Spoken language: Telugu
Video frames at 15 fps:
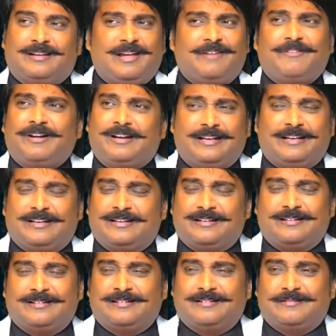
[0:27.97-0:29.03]
లేవండి
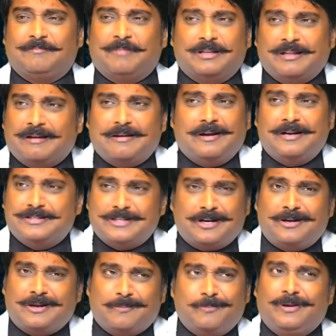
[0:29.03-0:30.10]
మా దగ్గర
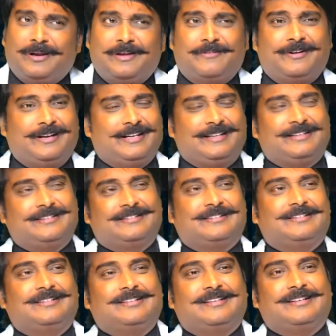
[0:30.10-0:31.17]
నిజంగా డబ్బులు లేవండి
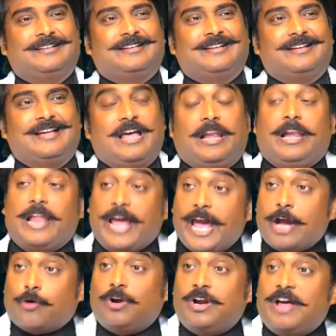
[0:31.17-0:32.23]

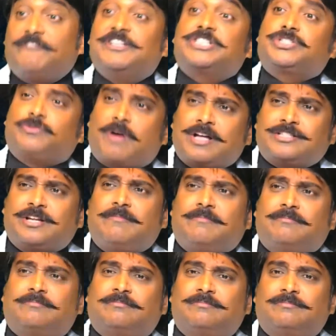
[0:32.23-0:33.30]
లేకుండా విశ్వాసం
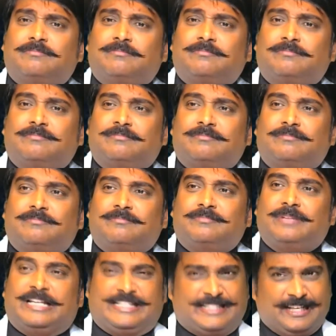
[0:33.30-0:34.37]

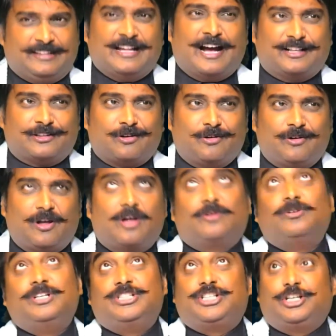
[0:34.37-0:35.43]
ఇచ్చే దాతలు
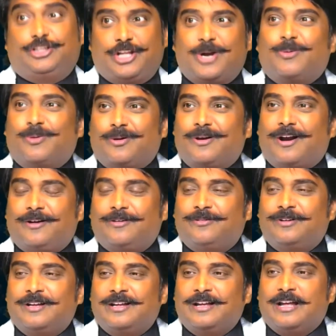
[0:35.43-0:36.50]
ఉన్నారు ఇచ్చే దేవుడు ఉన్నాడు
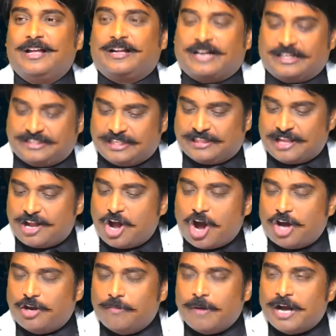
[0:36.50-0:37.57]
ఖచ్చితంగా
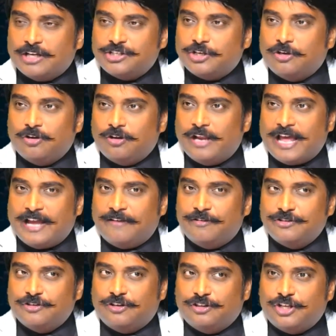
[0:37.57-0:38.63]
ఆరు భాషల్లో
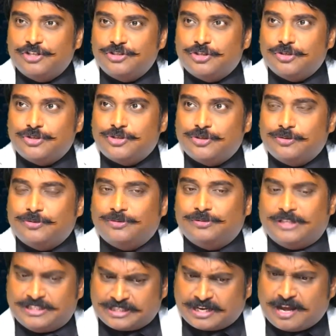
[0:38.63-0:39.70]
లాంగ్వేజ్లో దించచ్చు
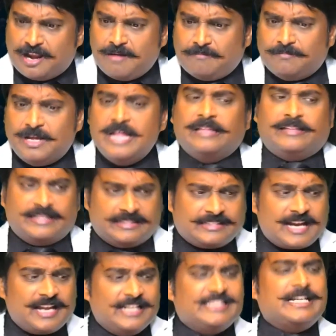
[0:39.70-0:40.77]
దించగలం
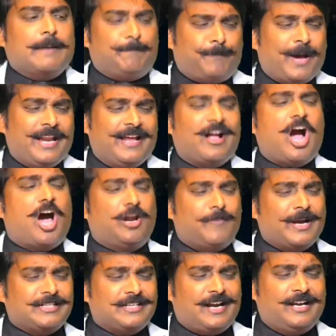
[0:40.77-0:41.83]
దించాలి చెప్పాలి ఇంకా ఆరు
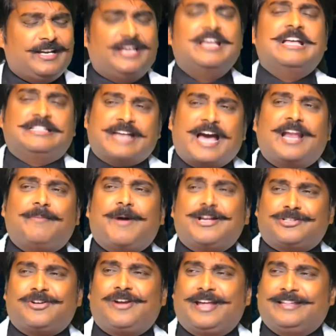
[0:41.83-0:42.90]
భాషలు అండి చాలా
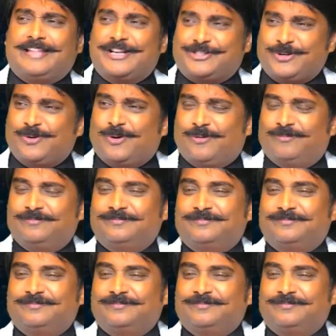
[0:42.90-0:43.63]
భాషలు ఉన్నాయి ఈ దేశంలో